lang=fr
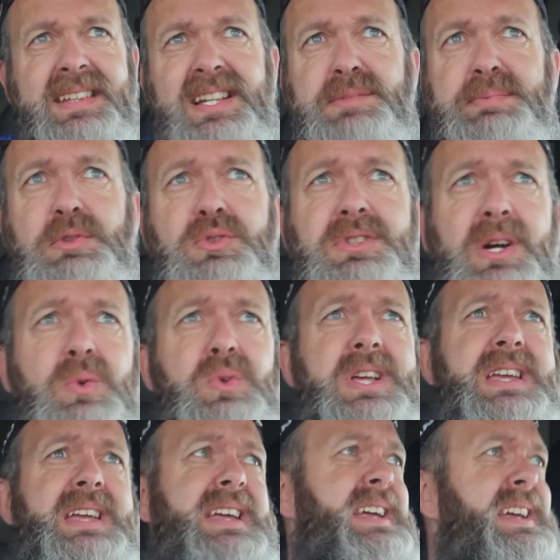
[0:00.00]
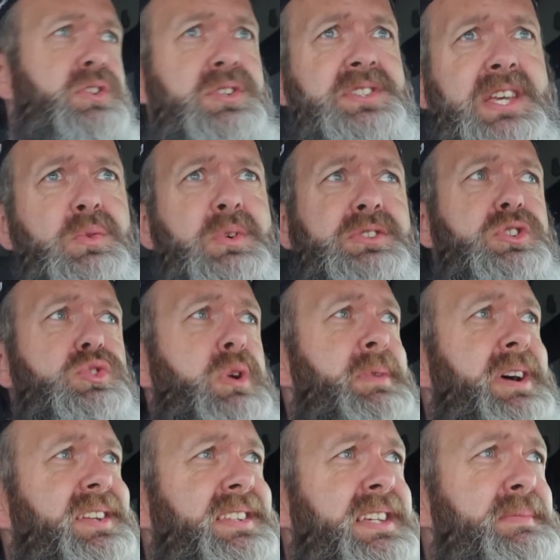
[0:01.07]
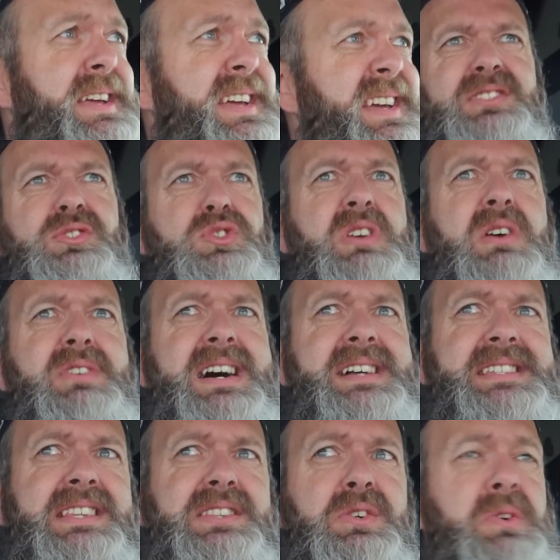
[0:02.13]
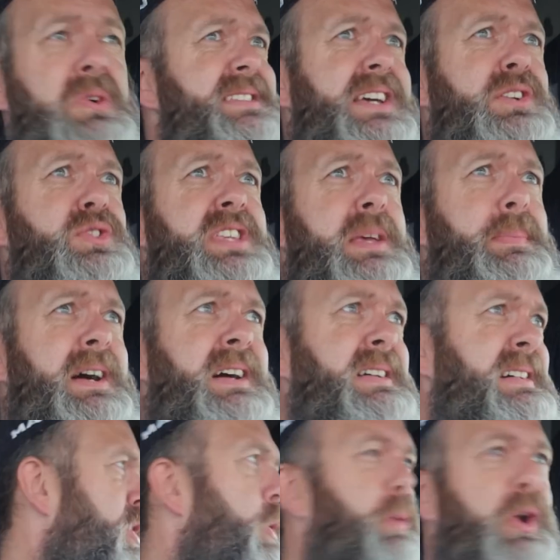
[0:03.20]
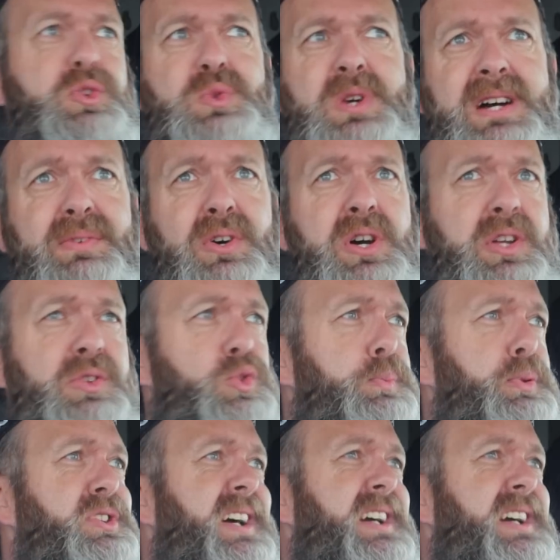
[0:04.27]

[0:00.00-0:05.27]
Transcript: 15 euh, minutes à rouler et je sais où est-ce que je dois m'arrêter, mais est-ce que je vais avoir assez de temps Ça, je sais pas. Au port du Havre, tout peut